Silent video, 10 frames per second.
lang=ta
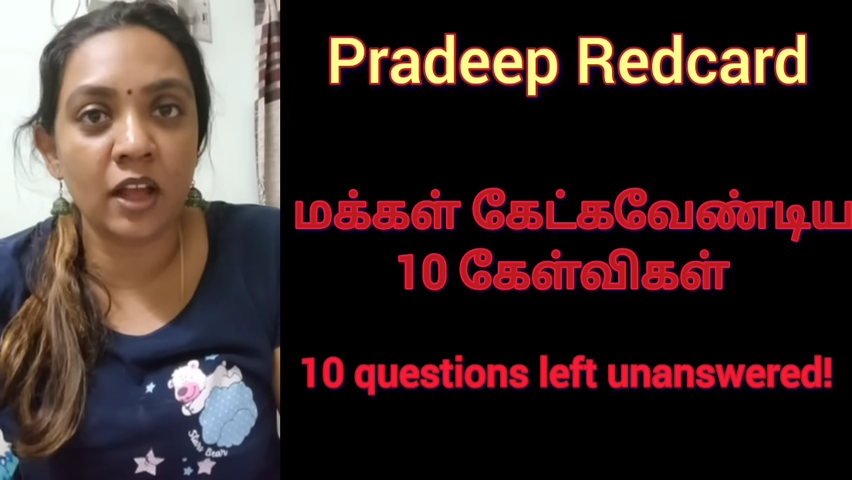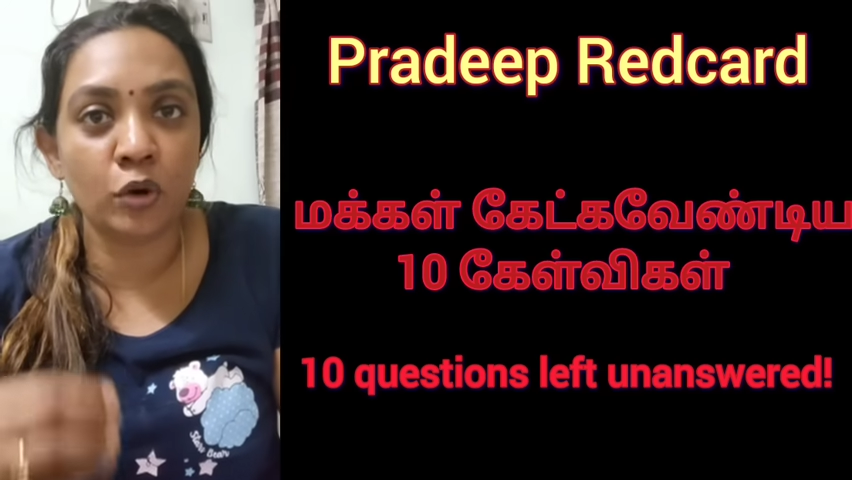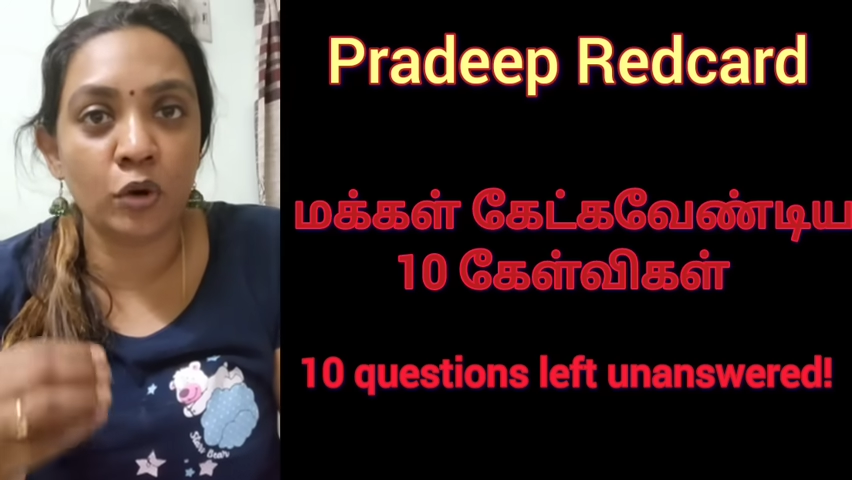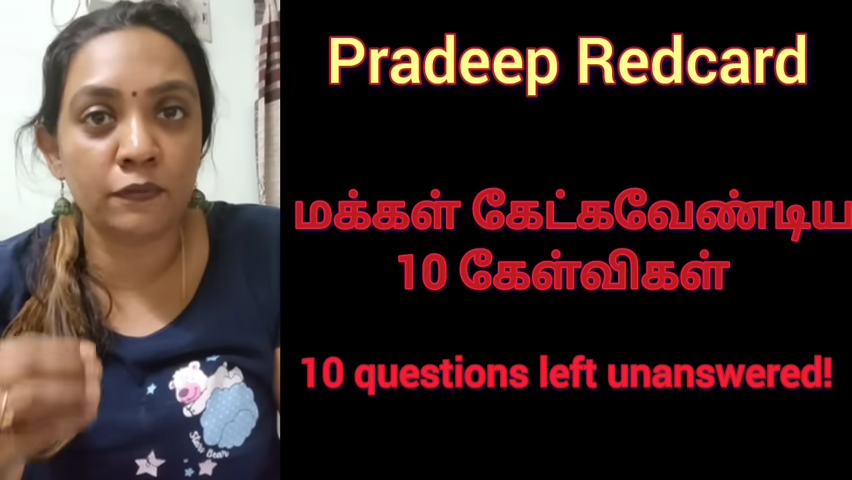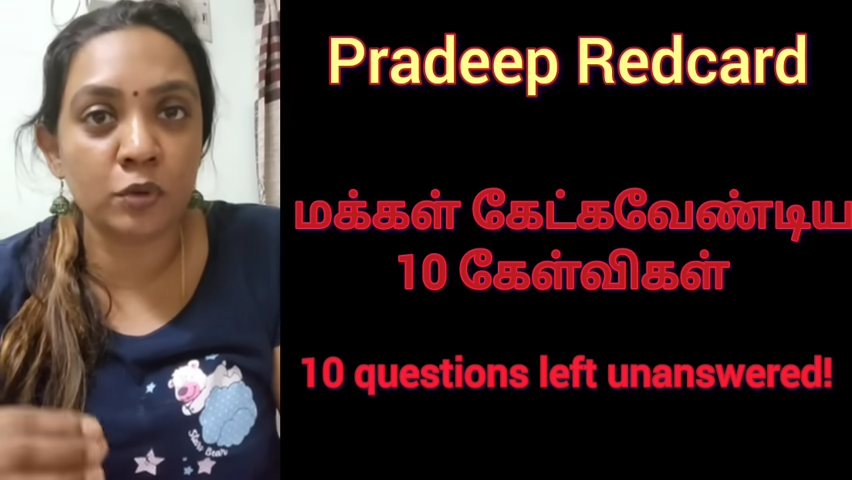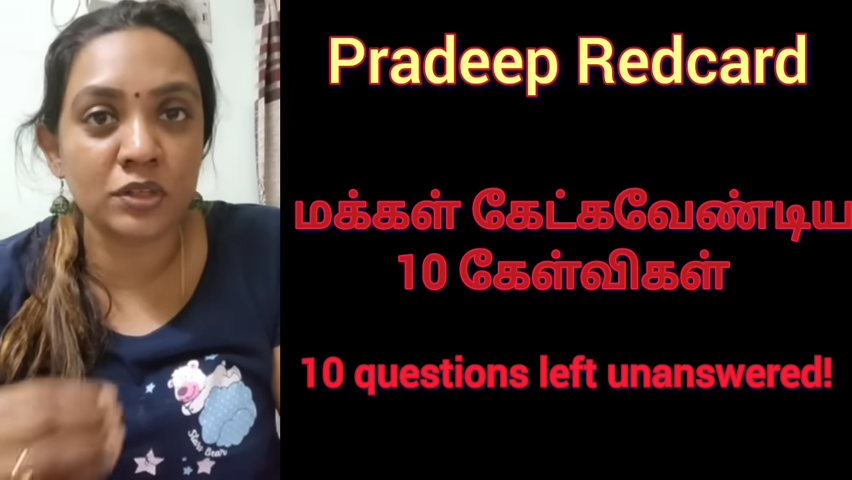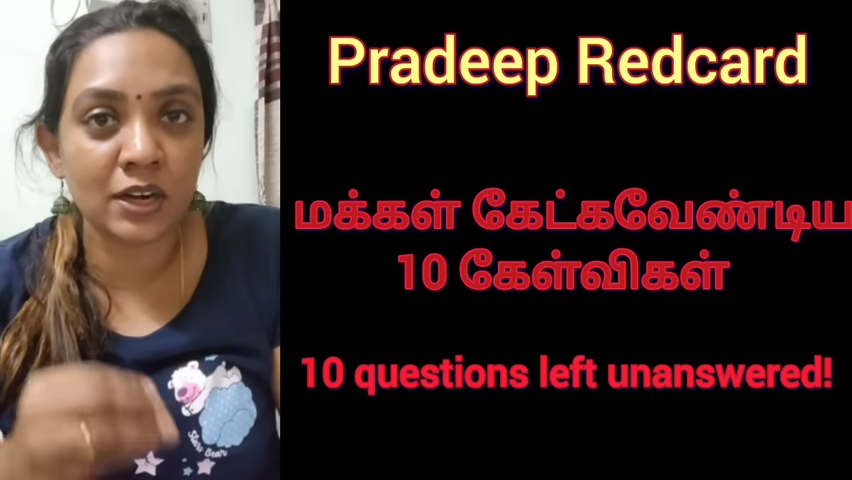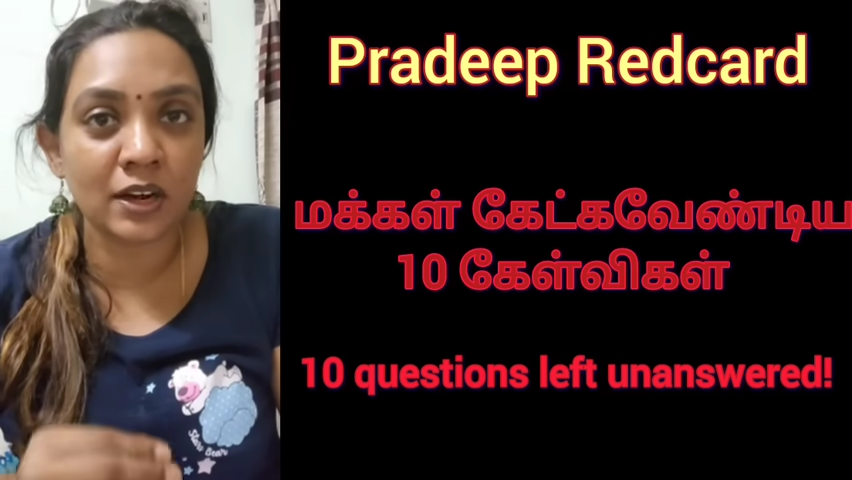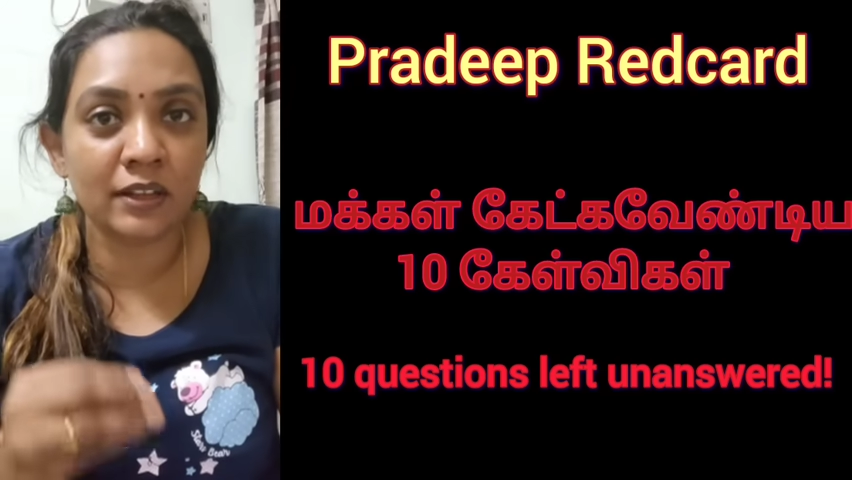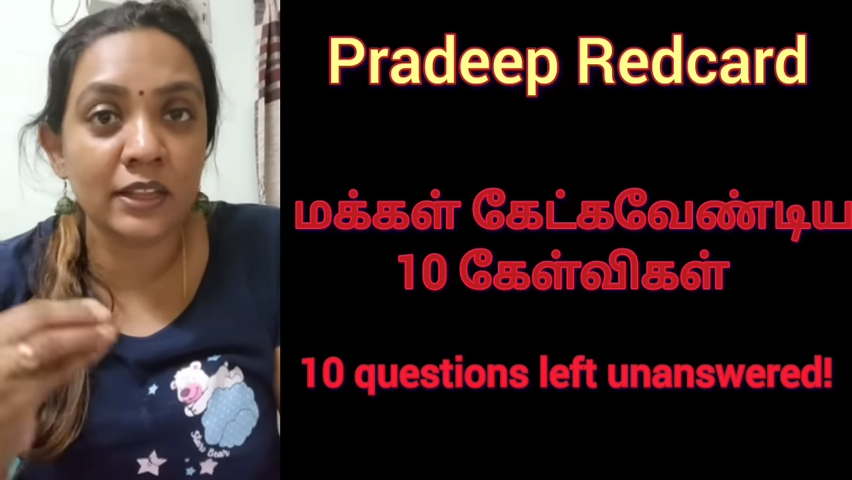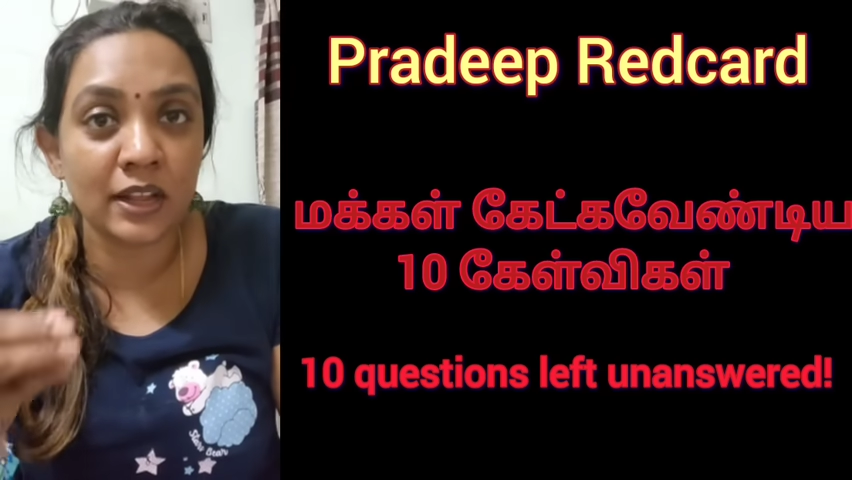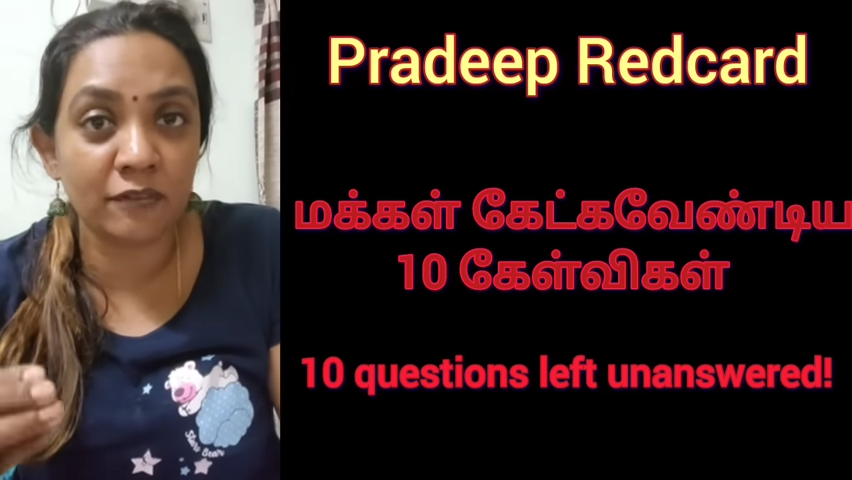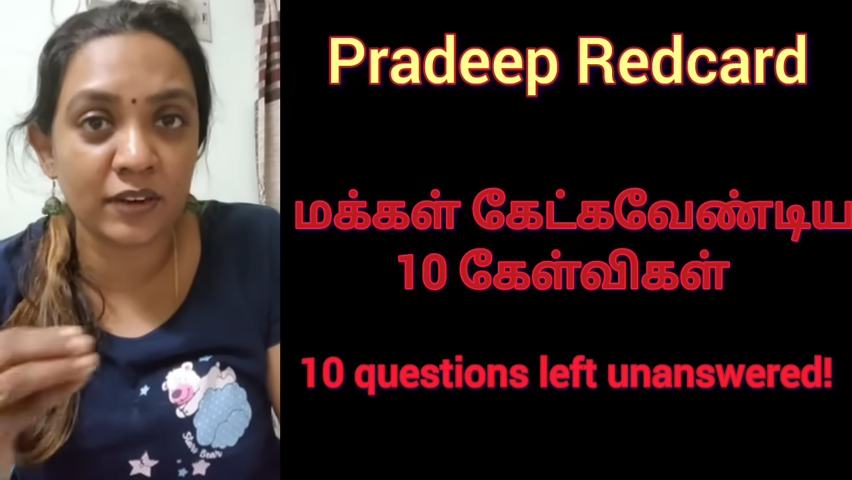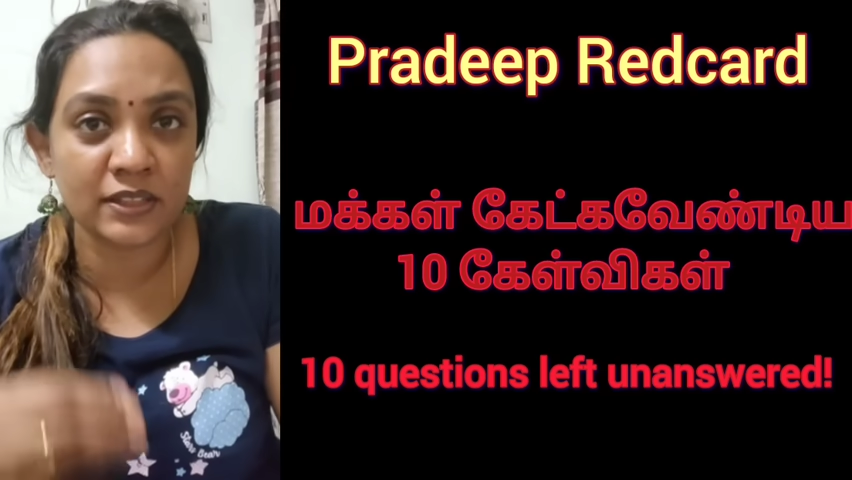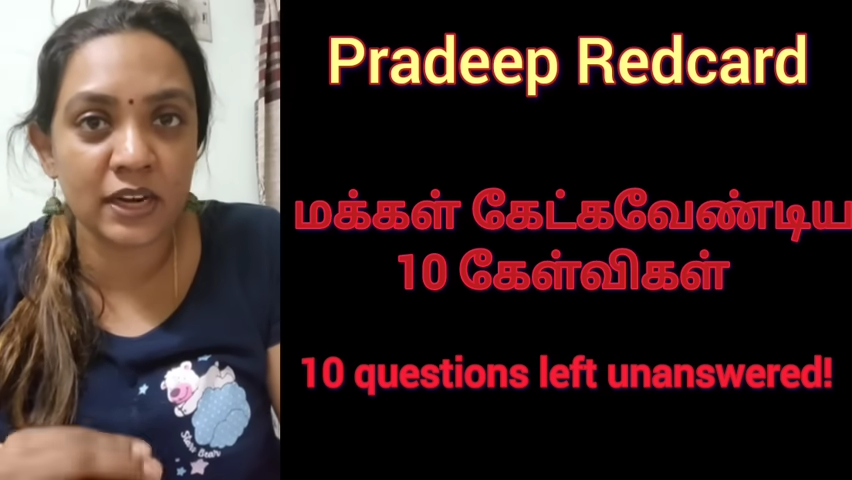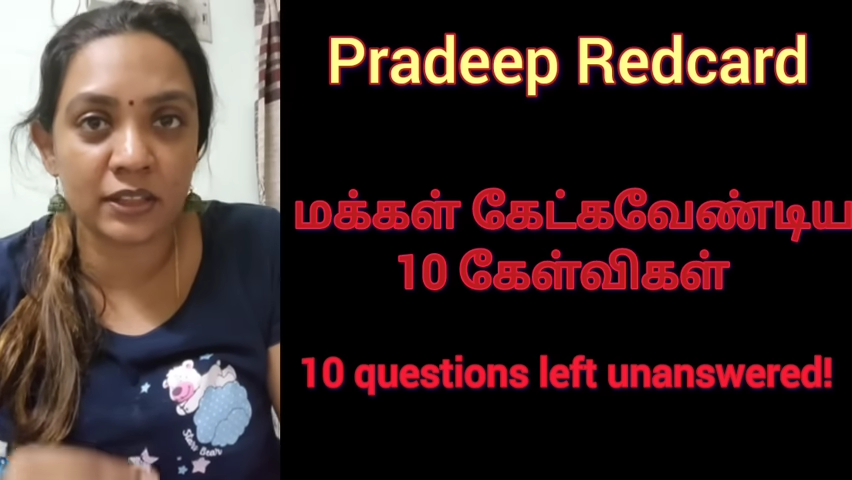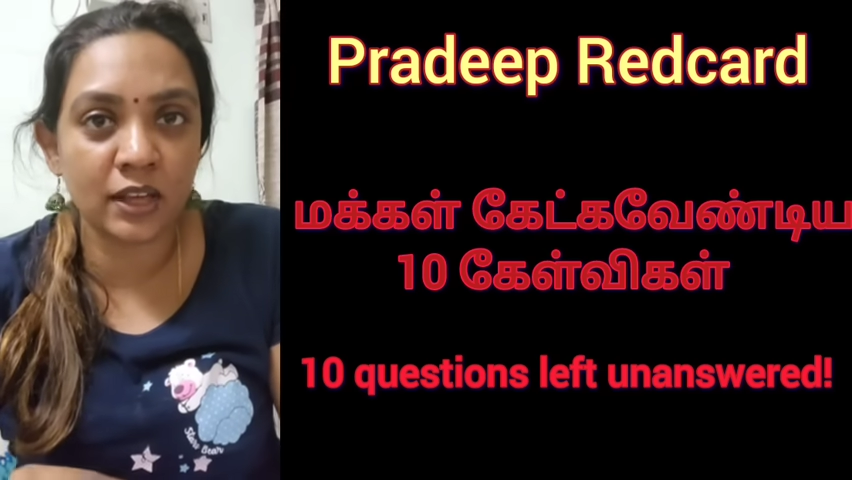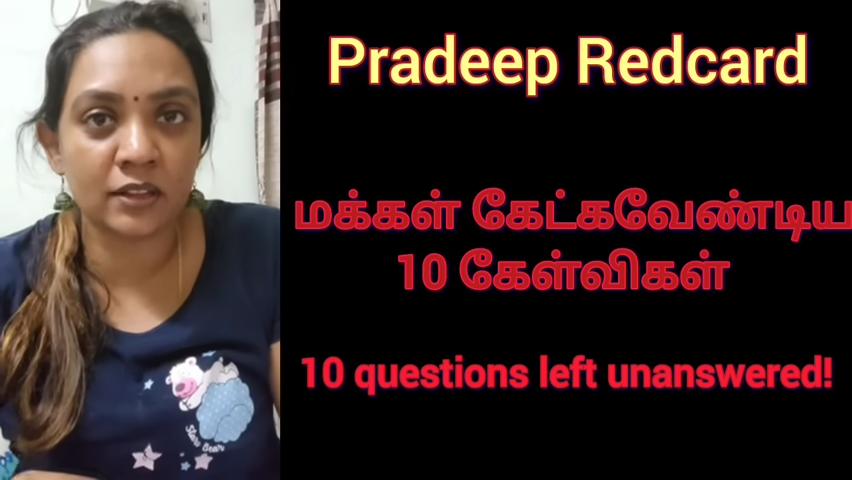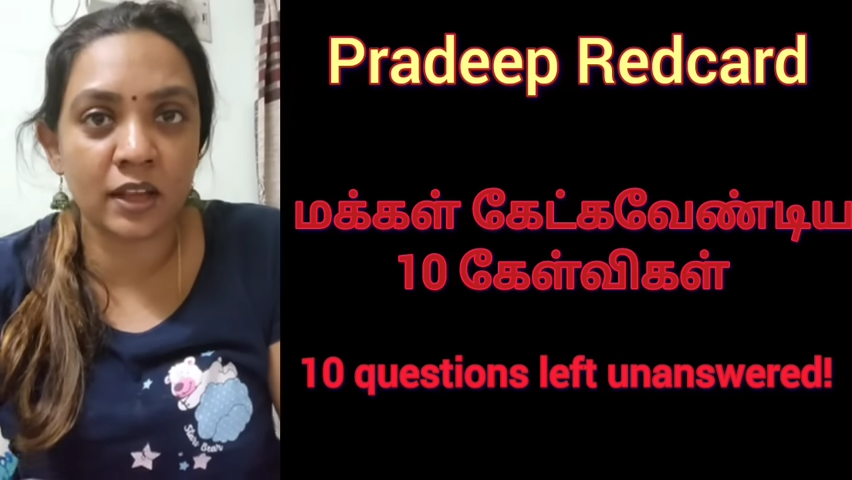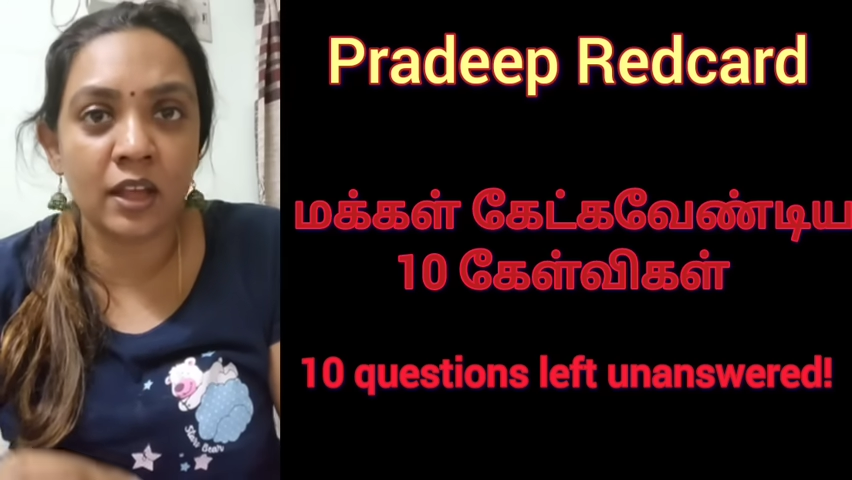அவங்களோட ஃபியூச்சரில் வந்து இதை ரெஃபரன்ஸாக
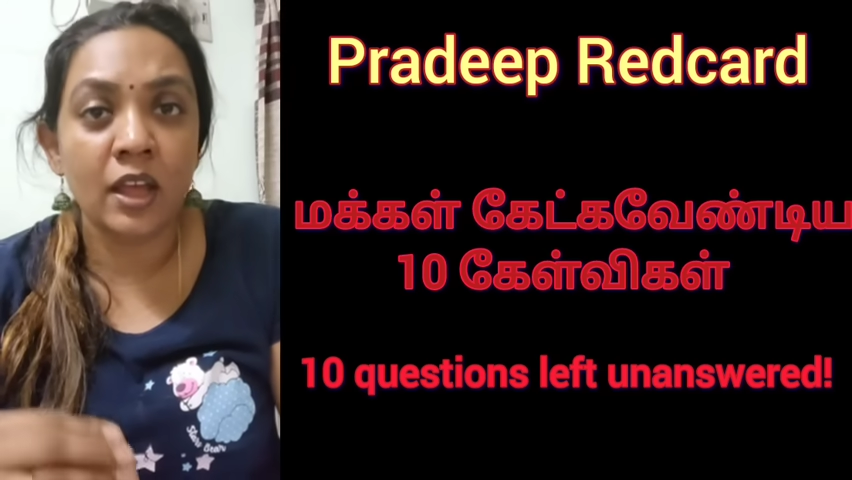எடுத்துக்கிறதுக்கு